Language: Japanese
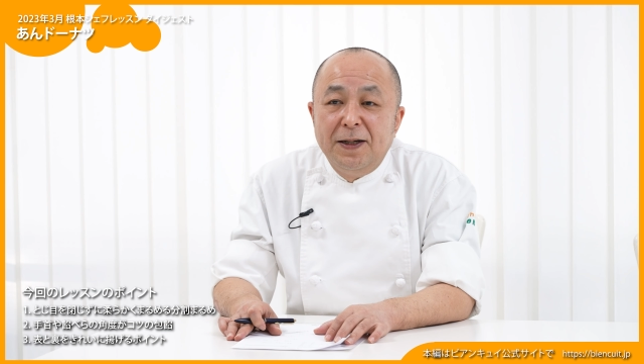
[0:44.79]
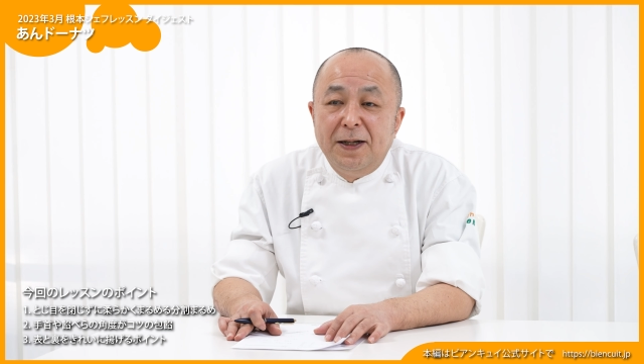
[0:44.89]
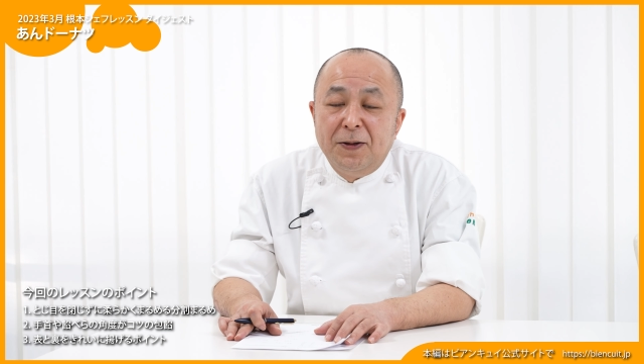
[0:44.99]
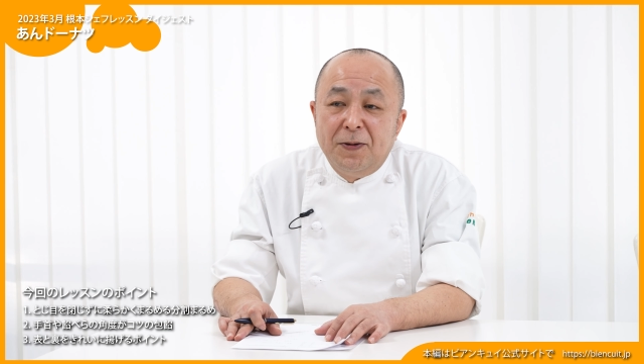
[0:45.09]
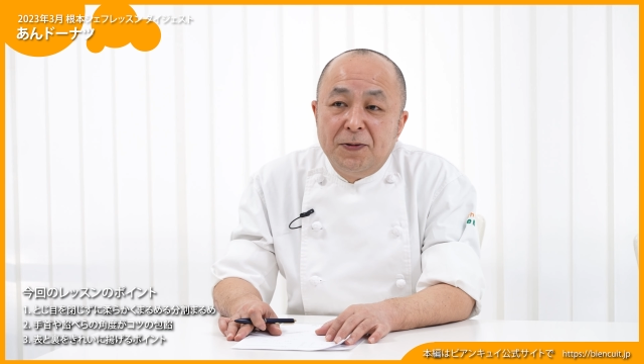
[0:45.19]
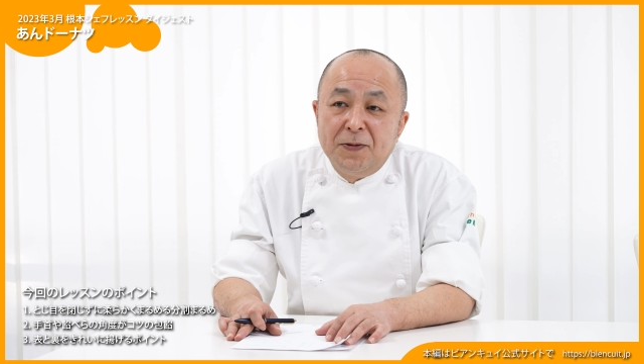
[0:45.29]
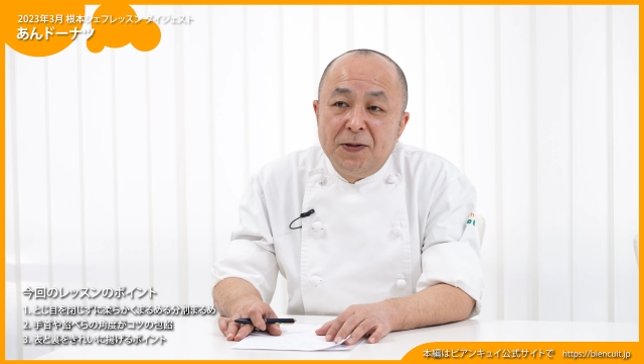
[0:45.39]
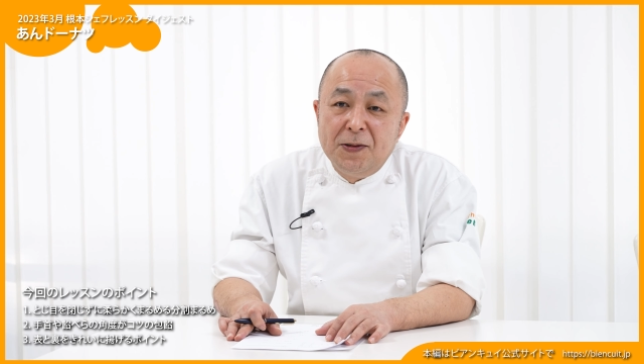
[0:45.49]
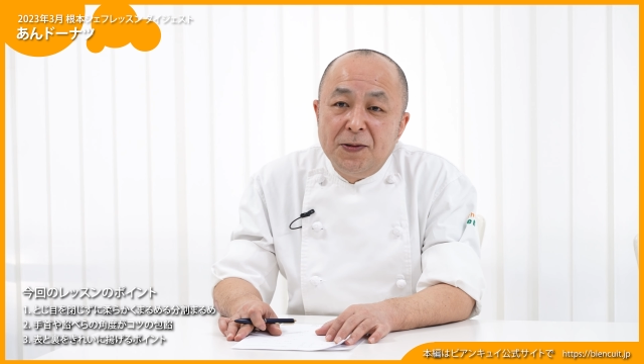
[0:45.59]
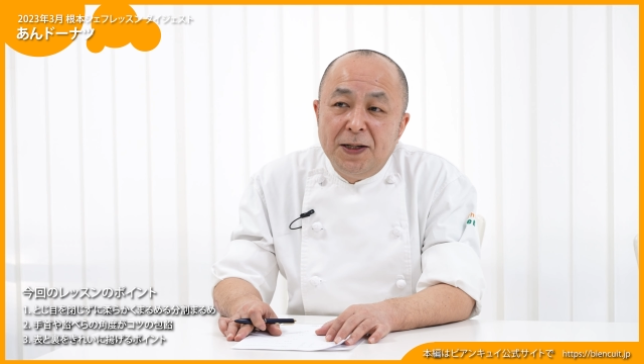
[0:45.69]
普
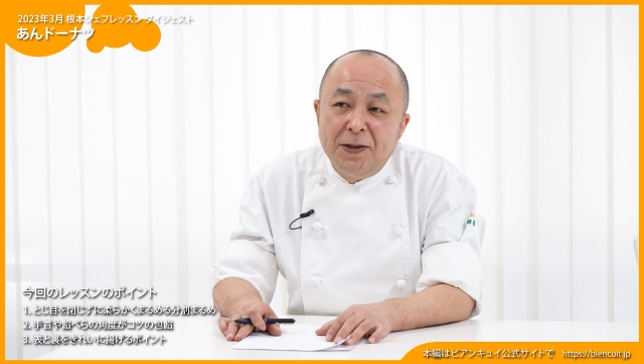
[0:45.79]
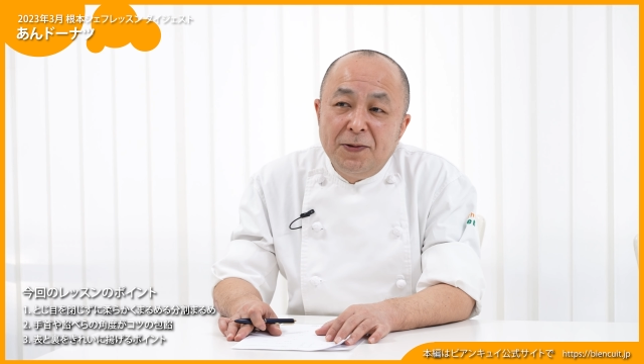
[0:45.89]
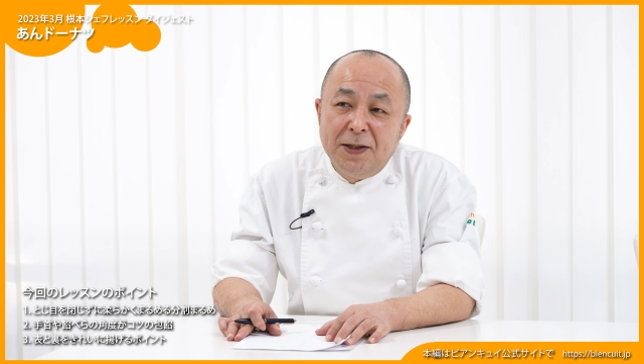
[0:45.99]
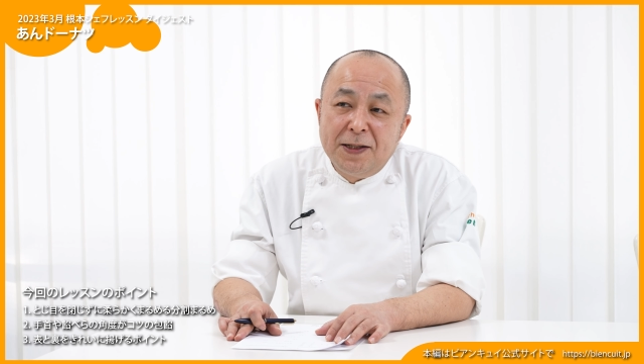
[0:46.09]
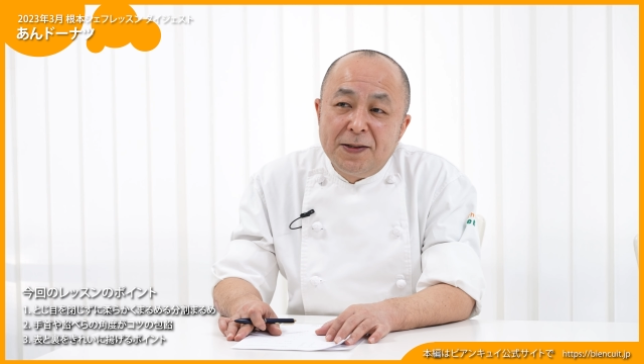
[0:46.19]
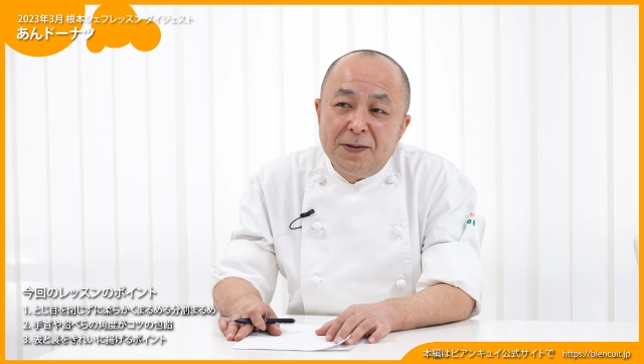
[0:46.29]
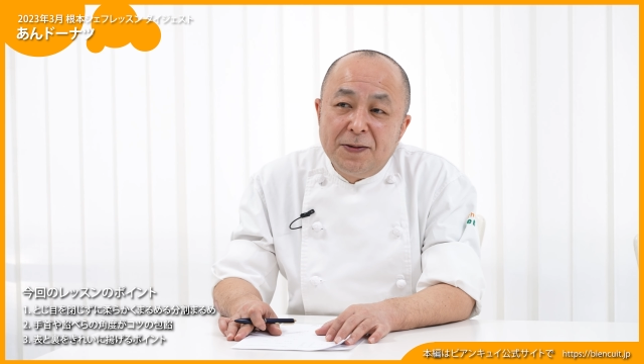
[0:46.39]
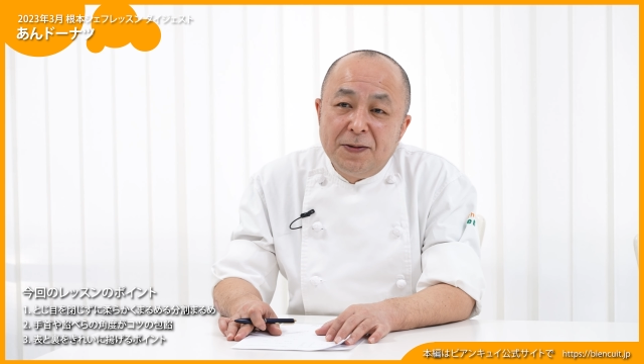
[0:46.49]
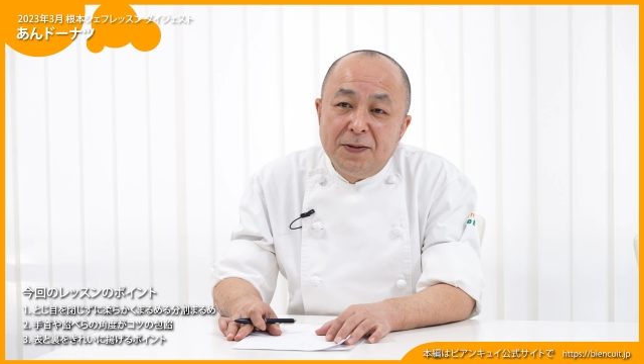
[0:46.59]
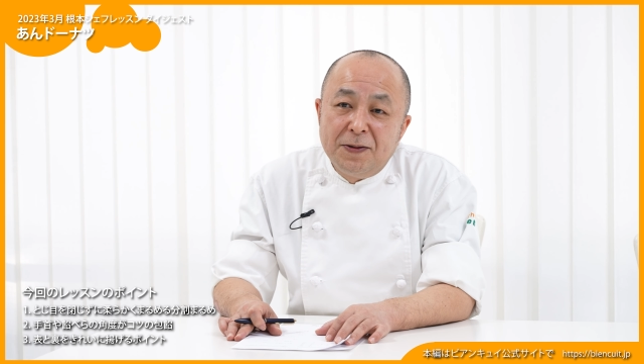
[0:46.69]
通のあん
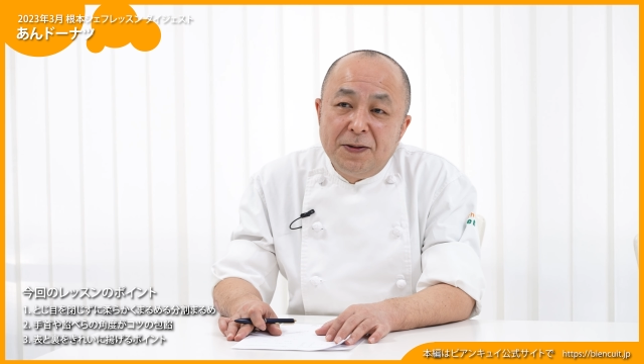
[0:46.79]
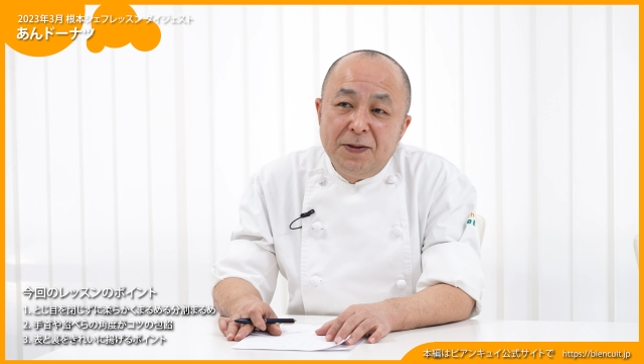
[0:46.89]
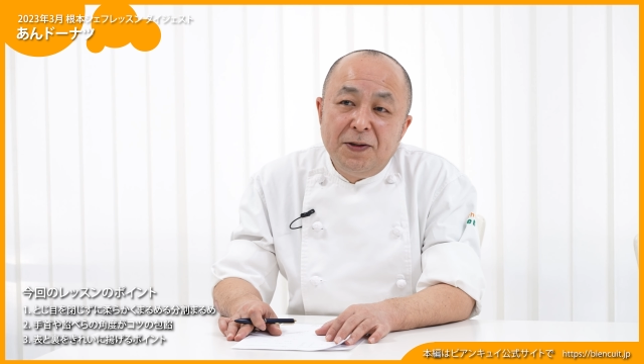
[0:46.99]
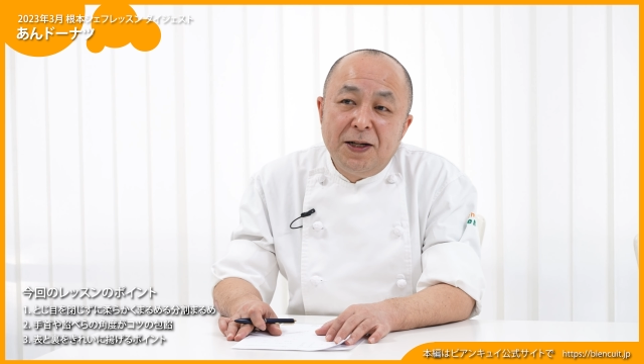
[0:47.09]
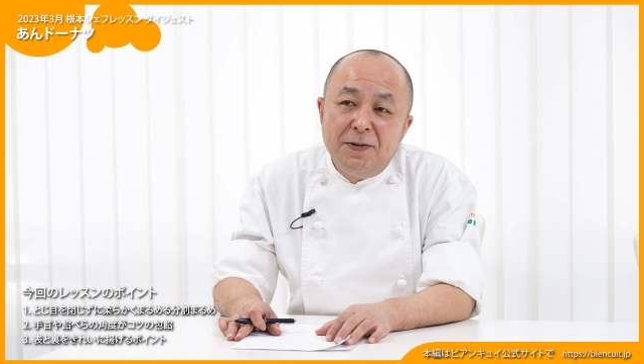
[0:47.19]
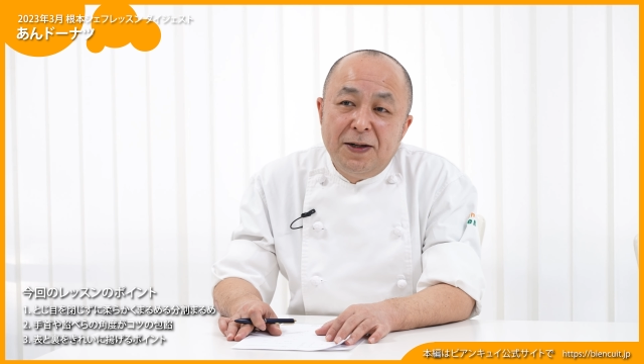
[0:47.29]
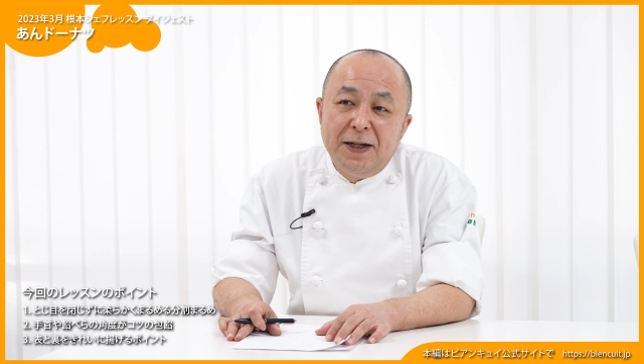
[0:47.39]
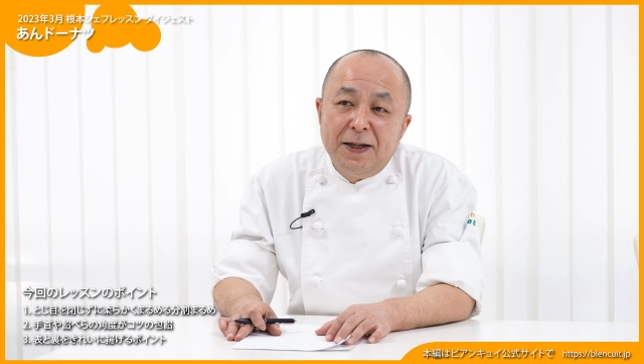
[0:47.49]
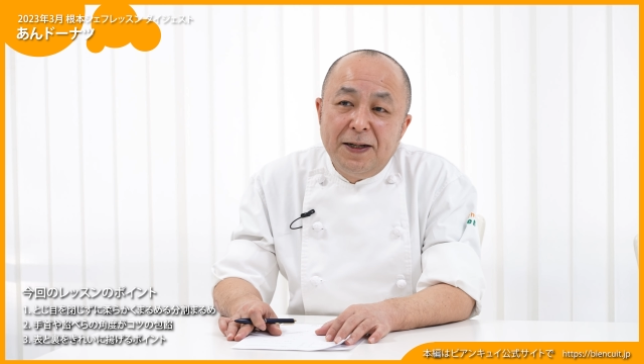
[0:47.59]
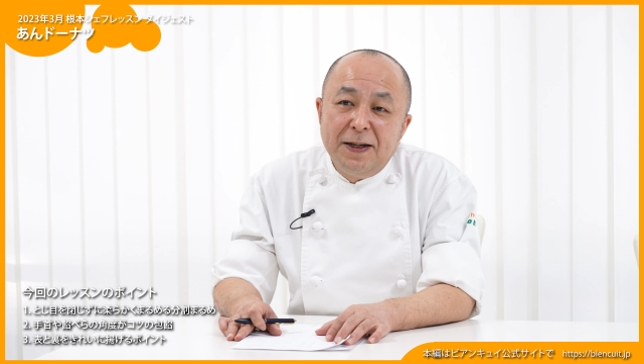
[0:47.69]
ドーナツよりかは